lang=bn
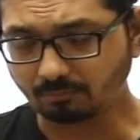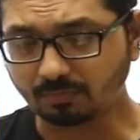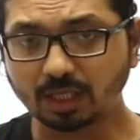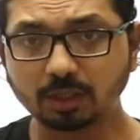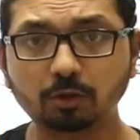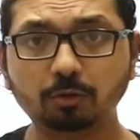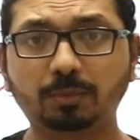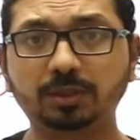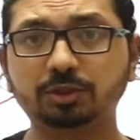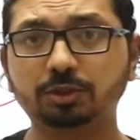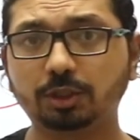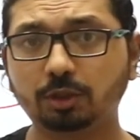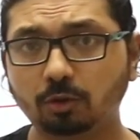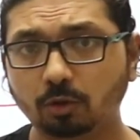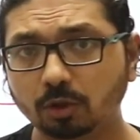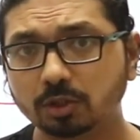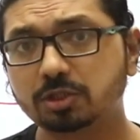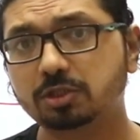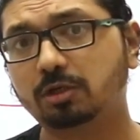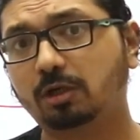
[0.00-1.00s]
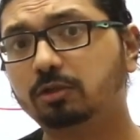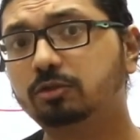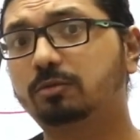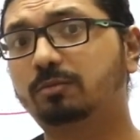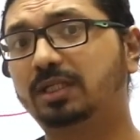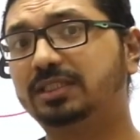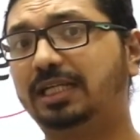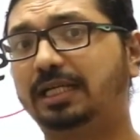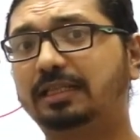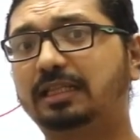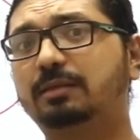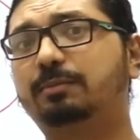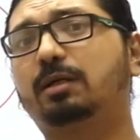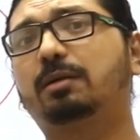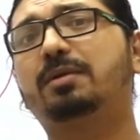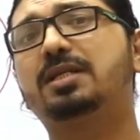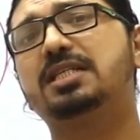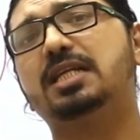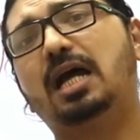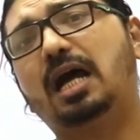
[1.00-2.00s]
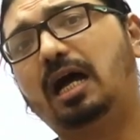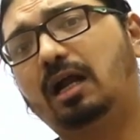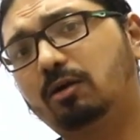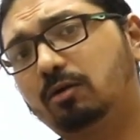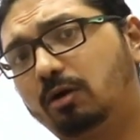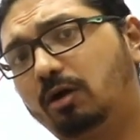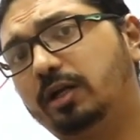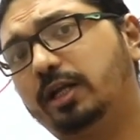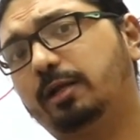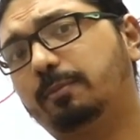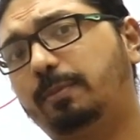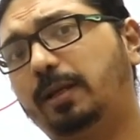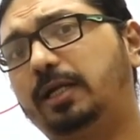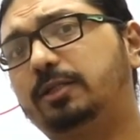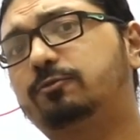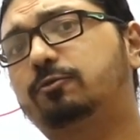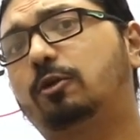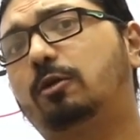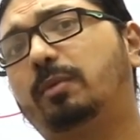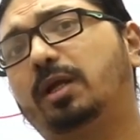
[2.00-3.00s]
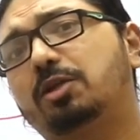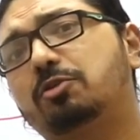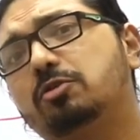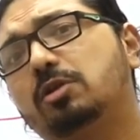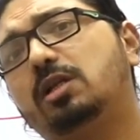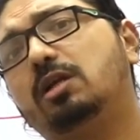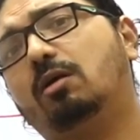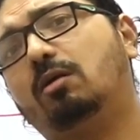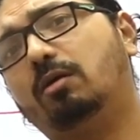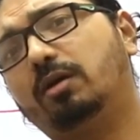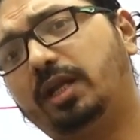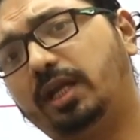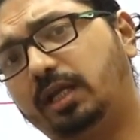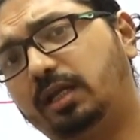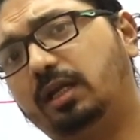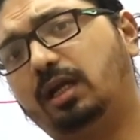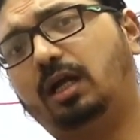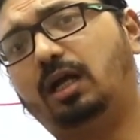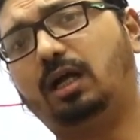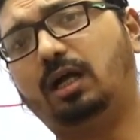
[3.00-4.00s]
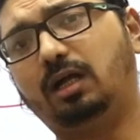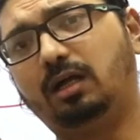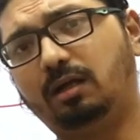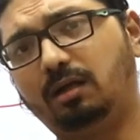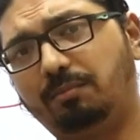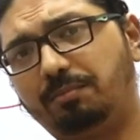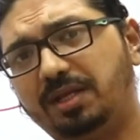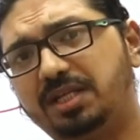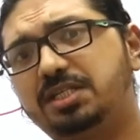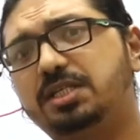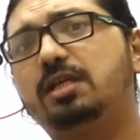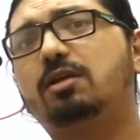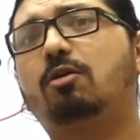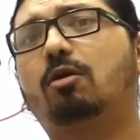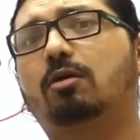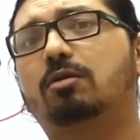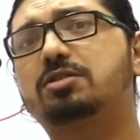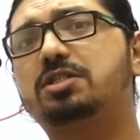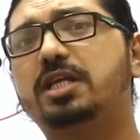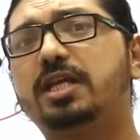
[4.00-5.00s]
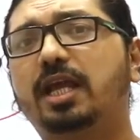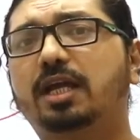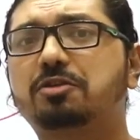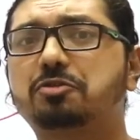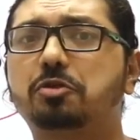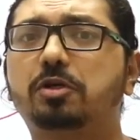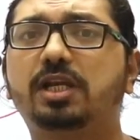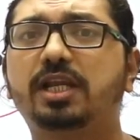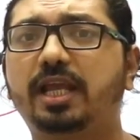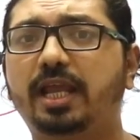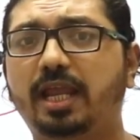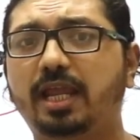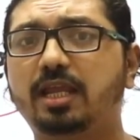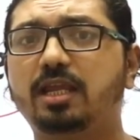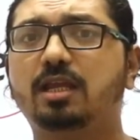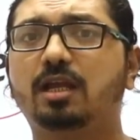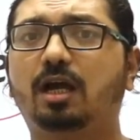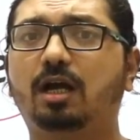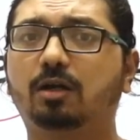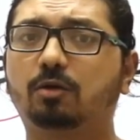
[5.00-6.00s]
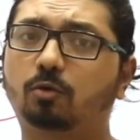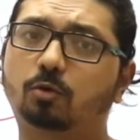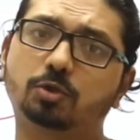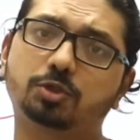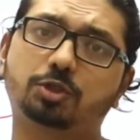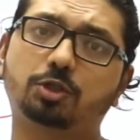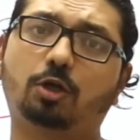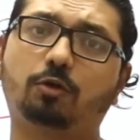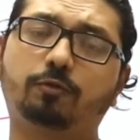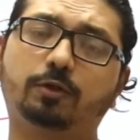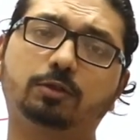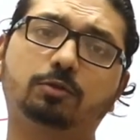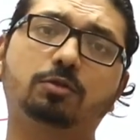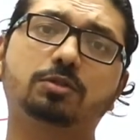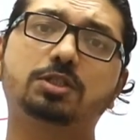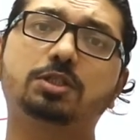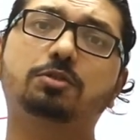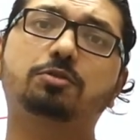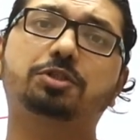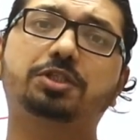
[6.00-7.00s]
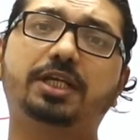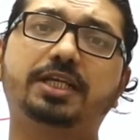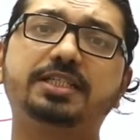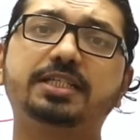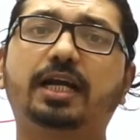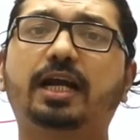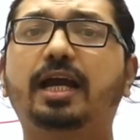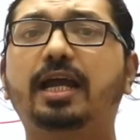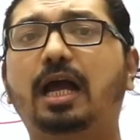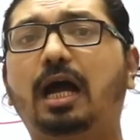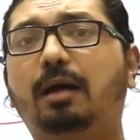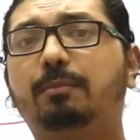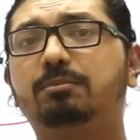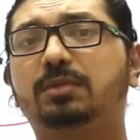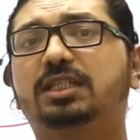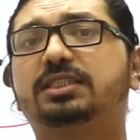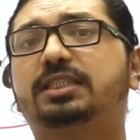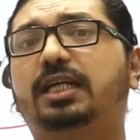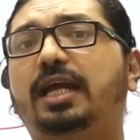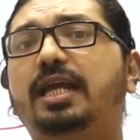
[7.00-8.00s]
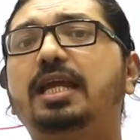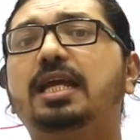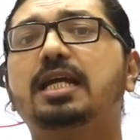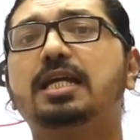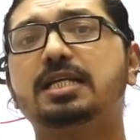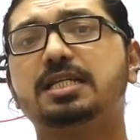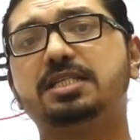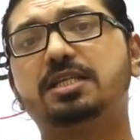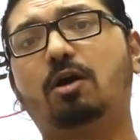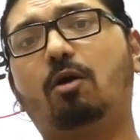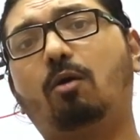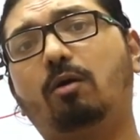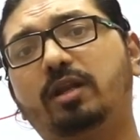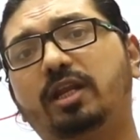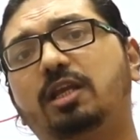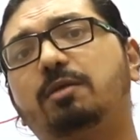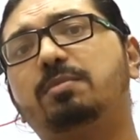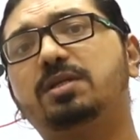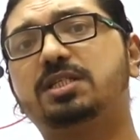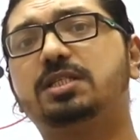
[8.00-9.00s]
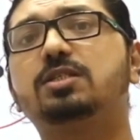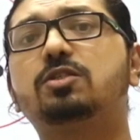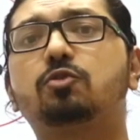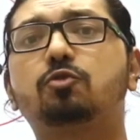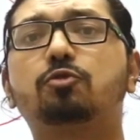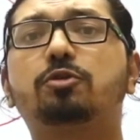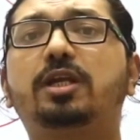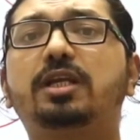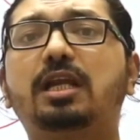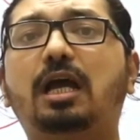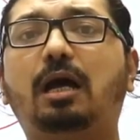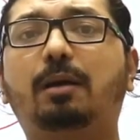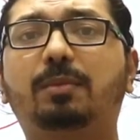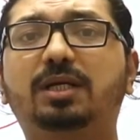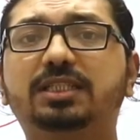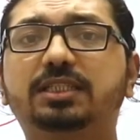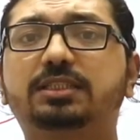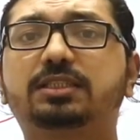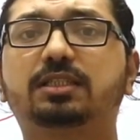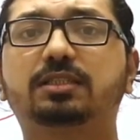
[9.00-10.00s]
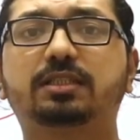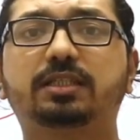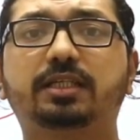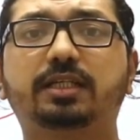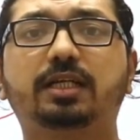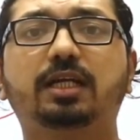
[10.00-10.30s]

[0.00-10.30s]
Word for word: তোমরা যদি খোঁজ নাও তোমরা জানতে পারবে যে আরও অনেক প্ল্যাটফর্ম অ্যাকচুয়ালি অনেক বেশি খরচেই অ্যাকচুয়ালি এই কোর্সটা অফার করছে তো সেই জায়গায় আমরা চাই যে অনেক বেশি স্টুডেন্ট আমাদের সাথে